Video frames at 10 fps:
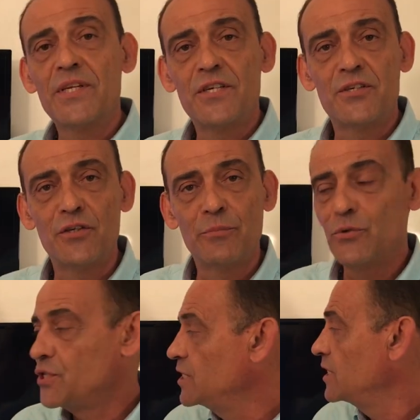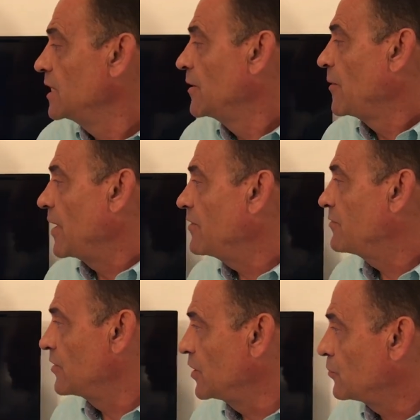esse tipo de
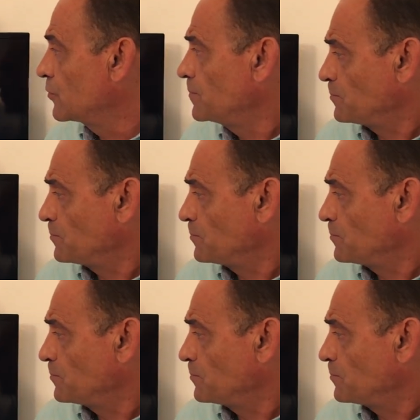efeito.